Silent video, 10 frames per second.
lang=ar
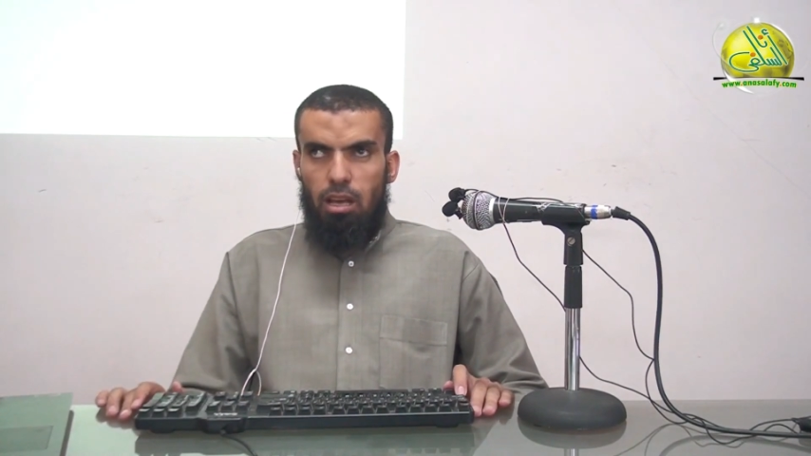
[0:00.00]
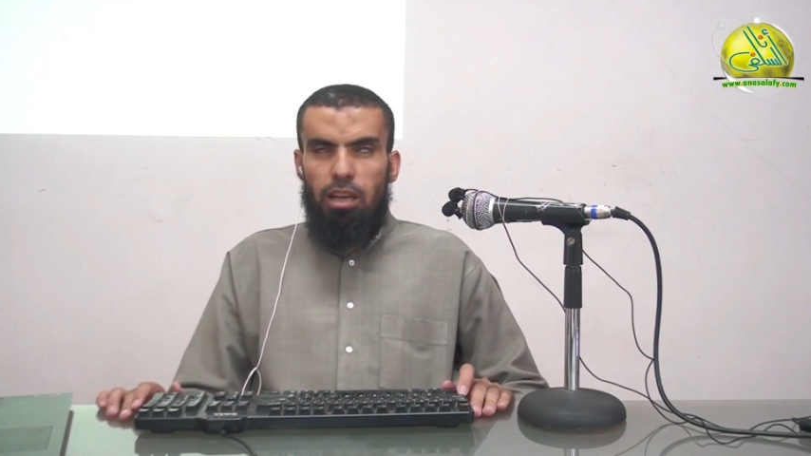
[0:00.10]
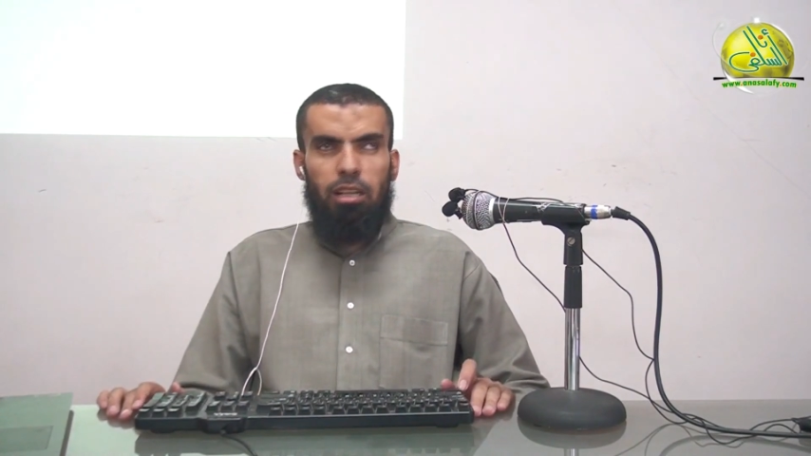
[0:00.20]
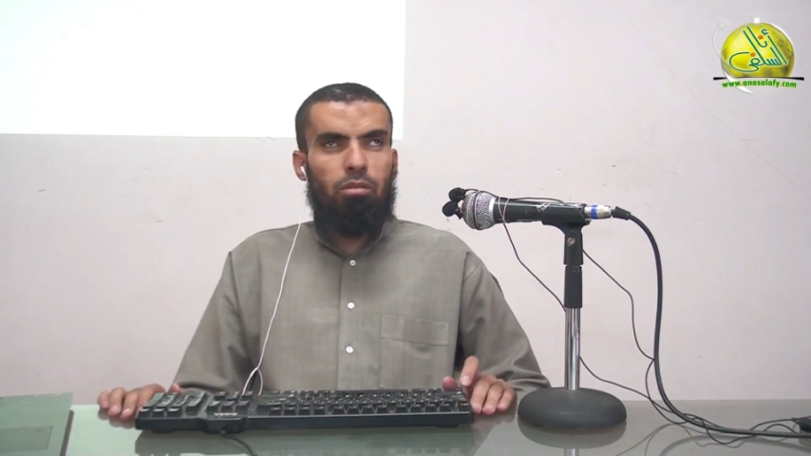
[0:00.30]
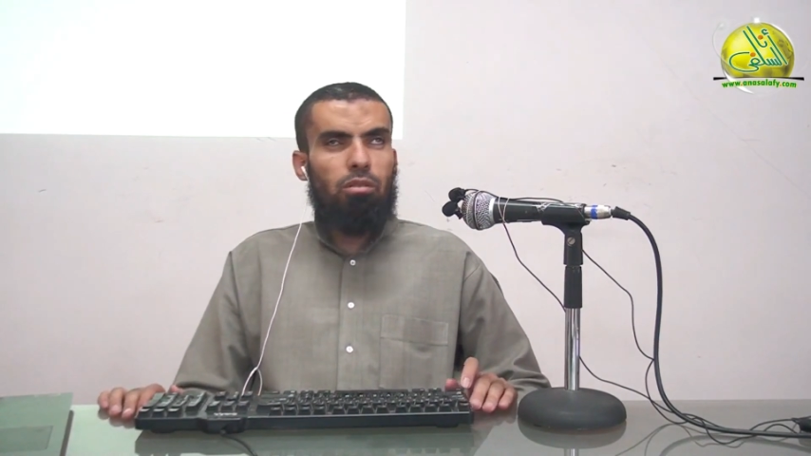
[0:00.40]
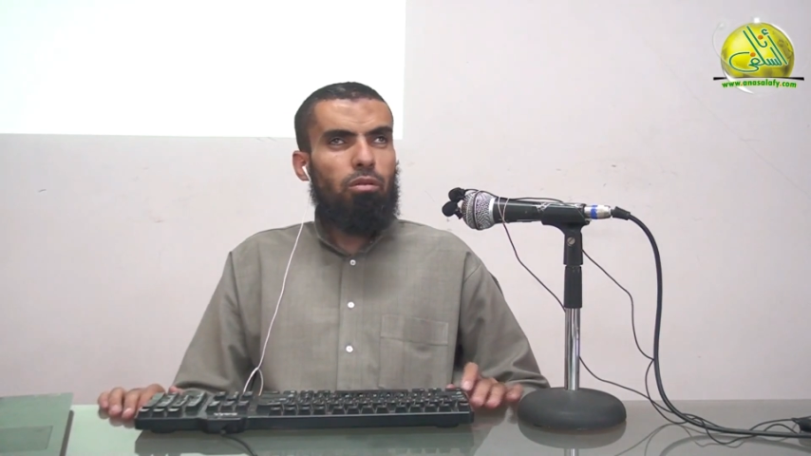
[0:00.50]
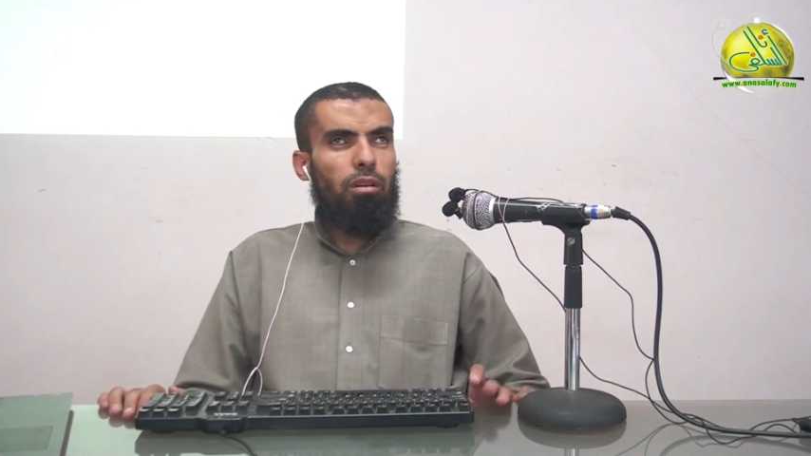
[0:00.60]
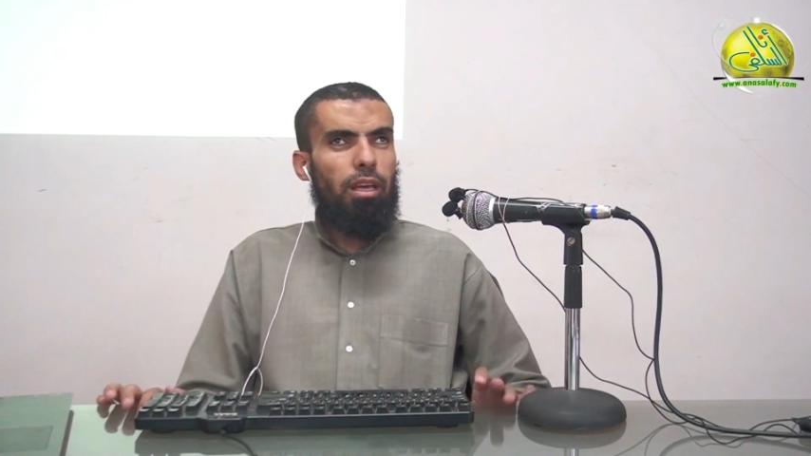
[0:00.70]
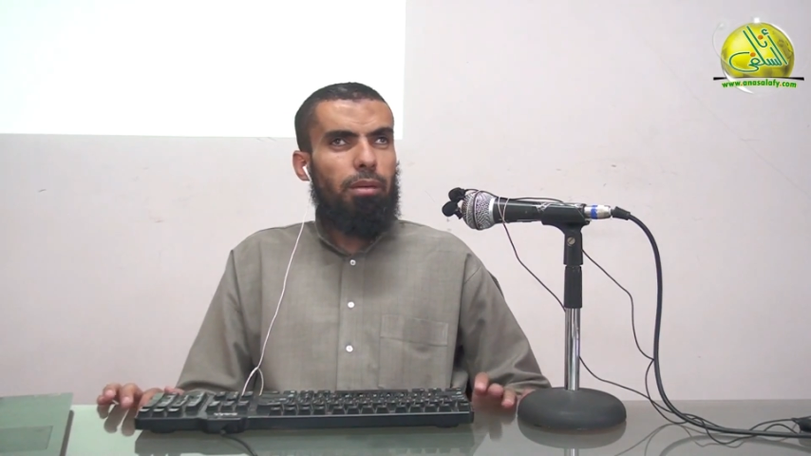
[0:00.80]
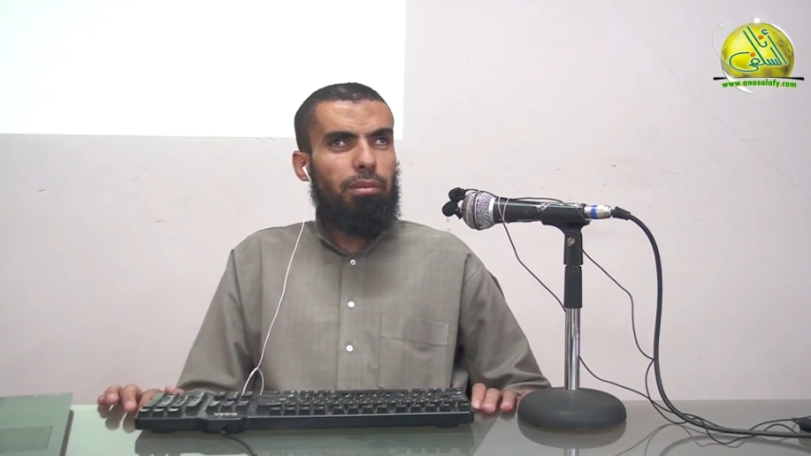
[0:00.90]
احنا عايزين
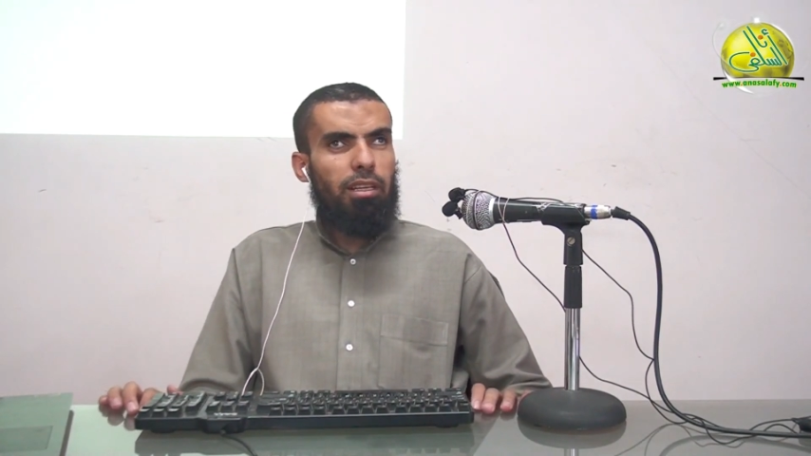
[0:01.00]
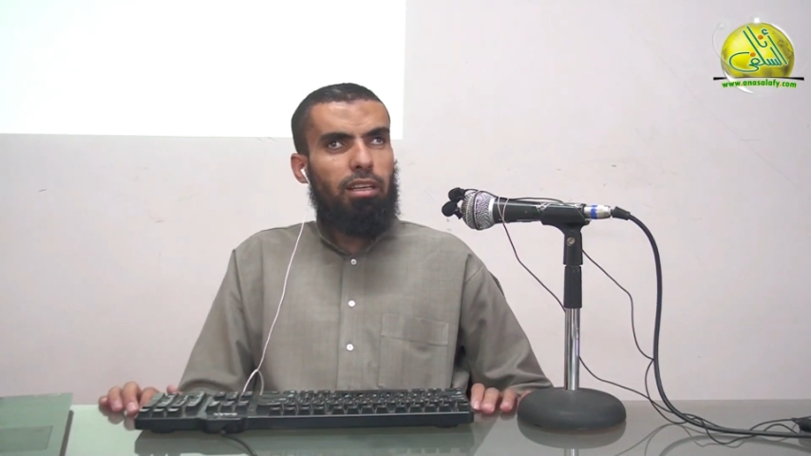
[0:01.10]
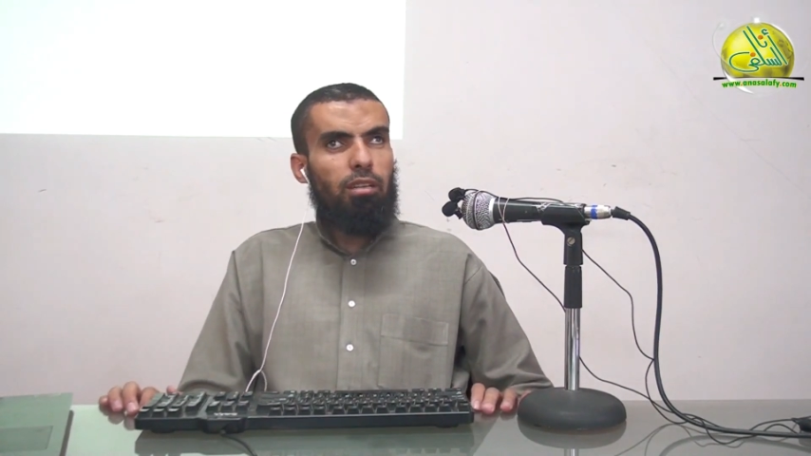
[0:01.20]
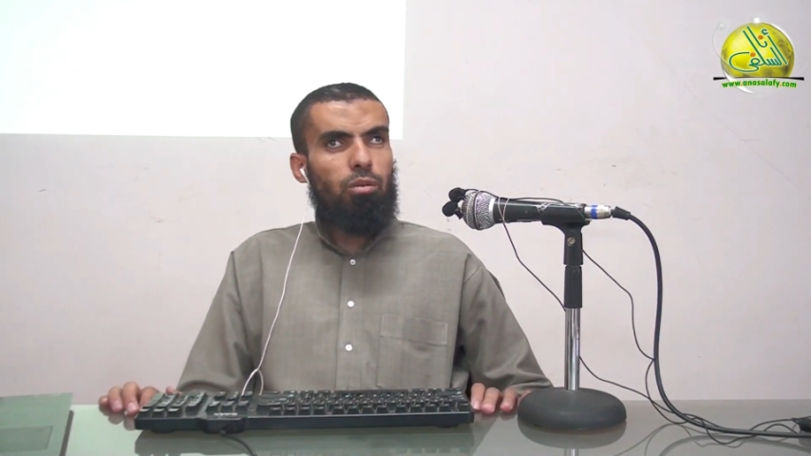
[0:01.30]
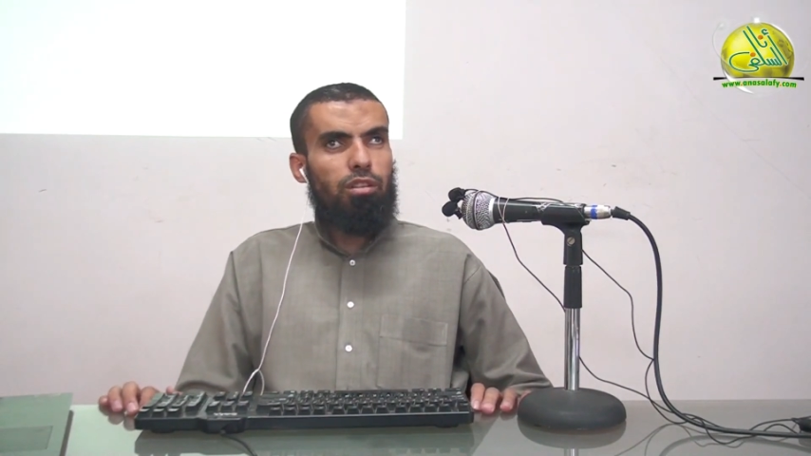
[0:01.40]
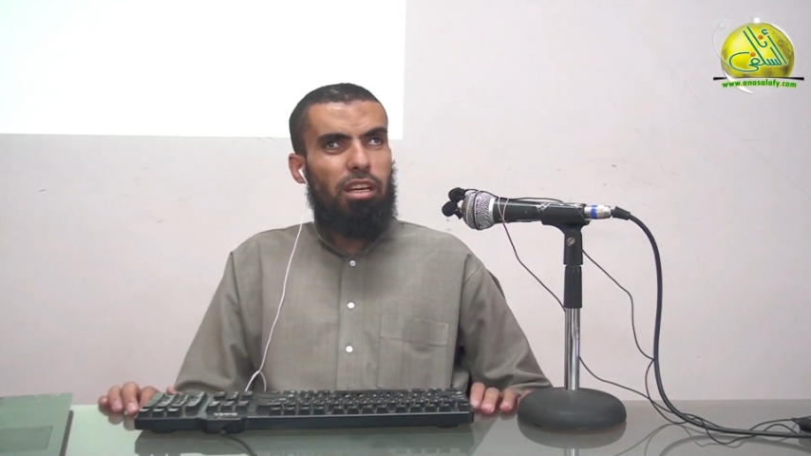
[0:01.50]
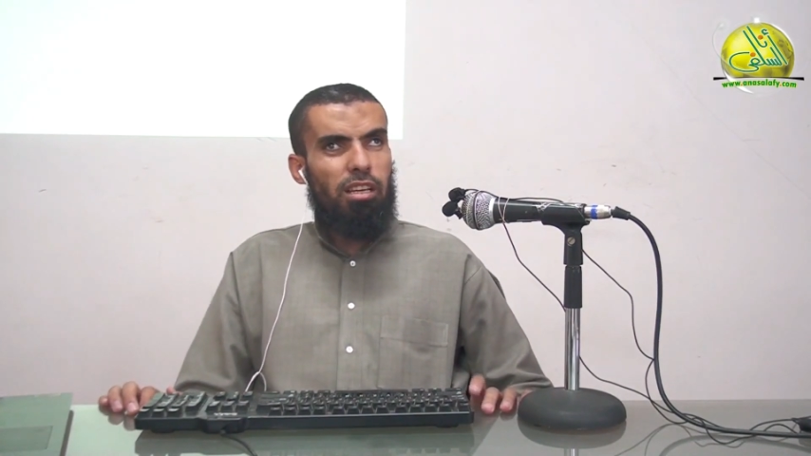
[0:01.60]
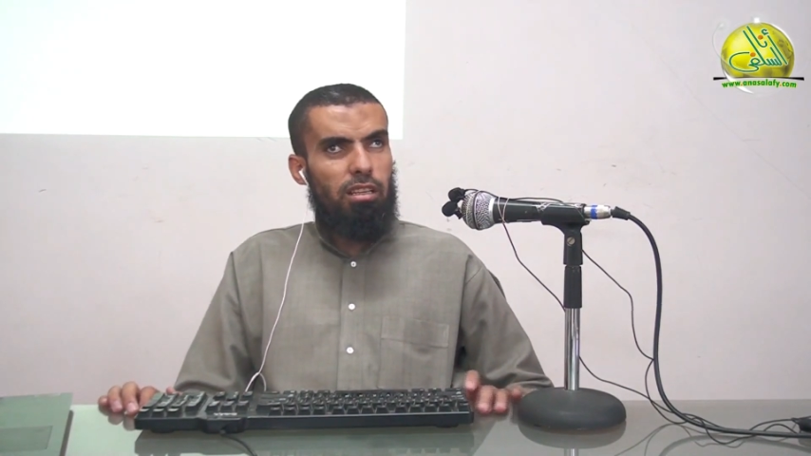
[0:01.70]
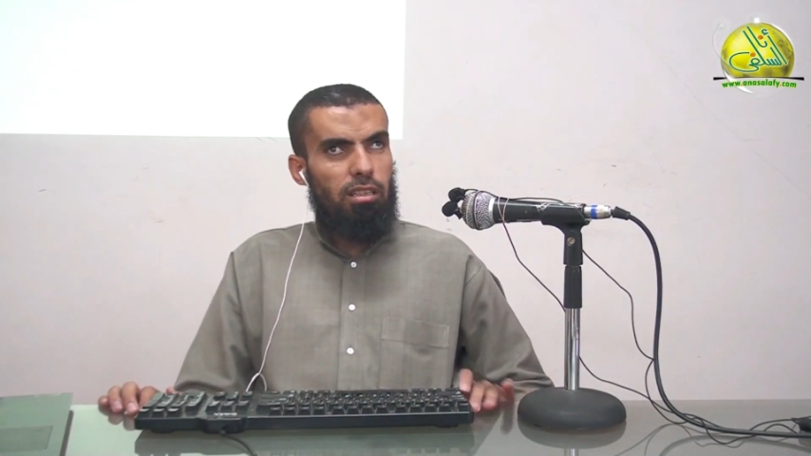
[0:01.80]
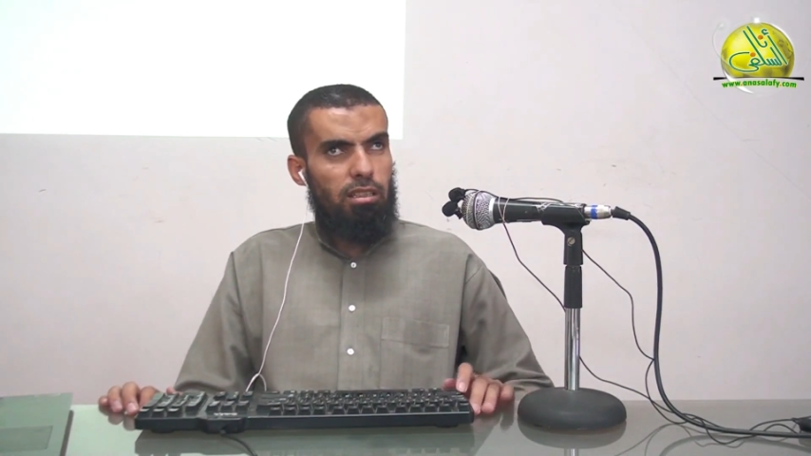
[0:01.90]
نقول ايه تأكيد الشيء